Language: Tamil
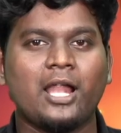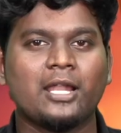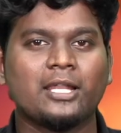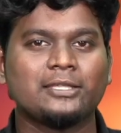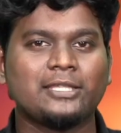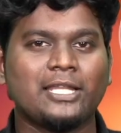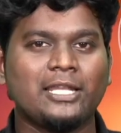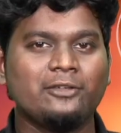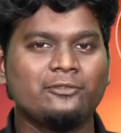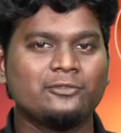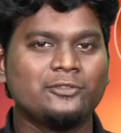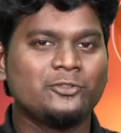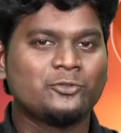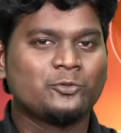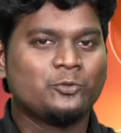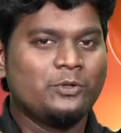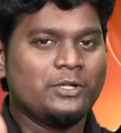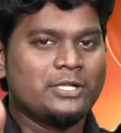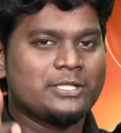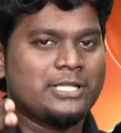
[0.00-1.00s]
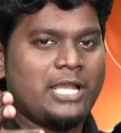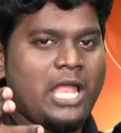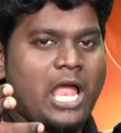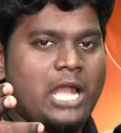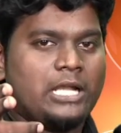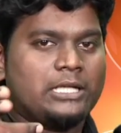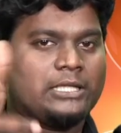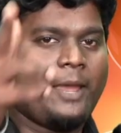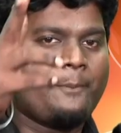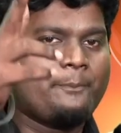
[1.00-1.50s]
ஆனால் தலைவன் வந்து ஸ்கூல் ட்ரெஸ்ஸில்
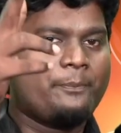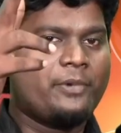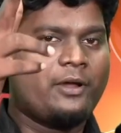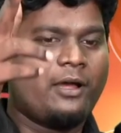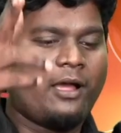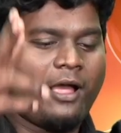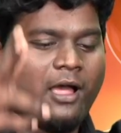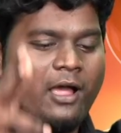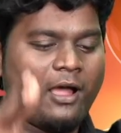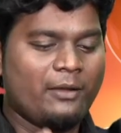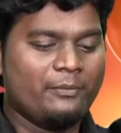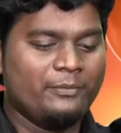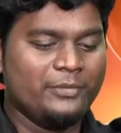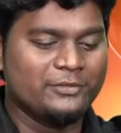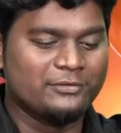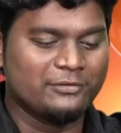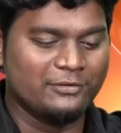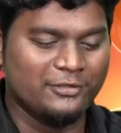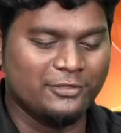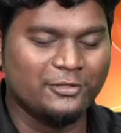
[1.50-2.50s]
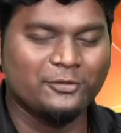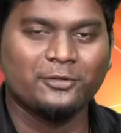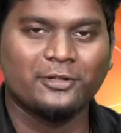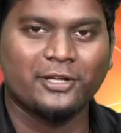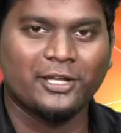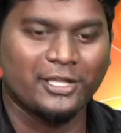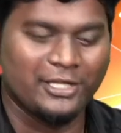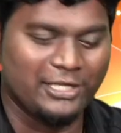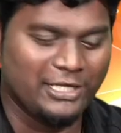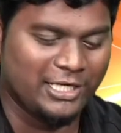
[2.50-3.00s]
அப்படின்னு சொல்லிட்டு
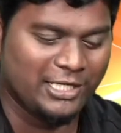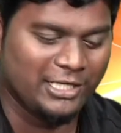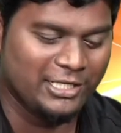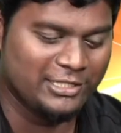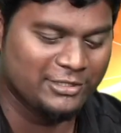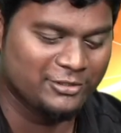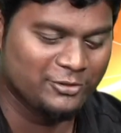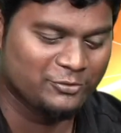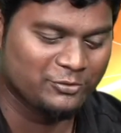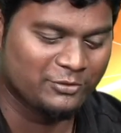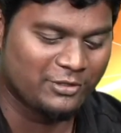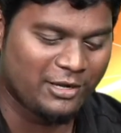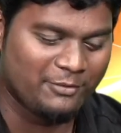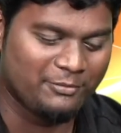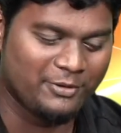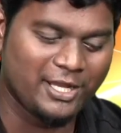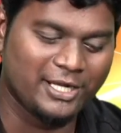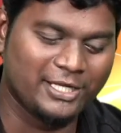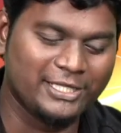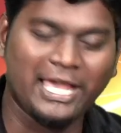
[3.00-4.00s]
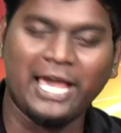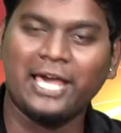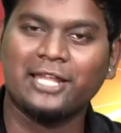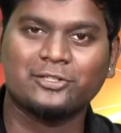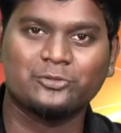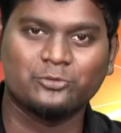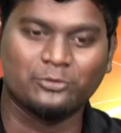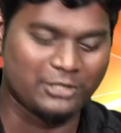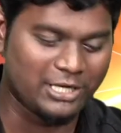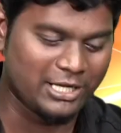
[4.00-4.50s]
ஒரு கன்னை எடுத்து சொல்கிறாங்க ஆனால்
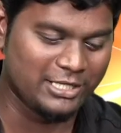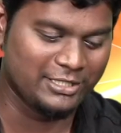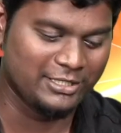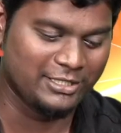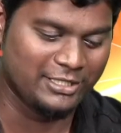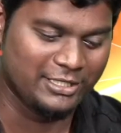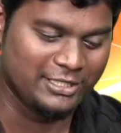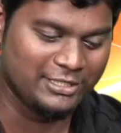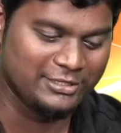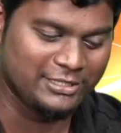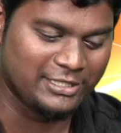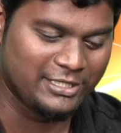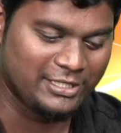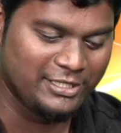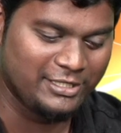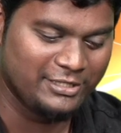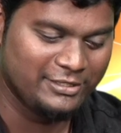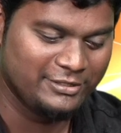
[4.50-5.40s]
யாரை சொல்கிறாருங்கிறது தெரில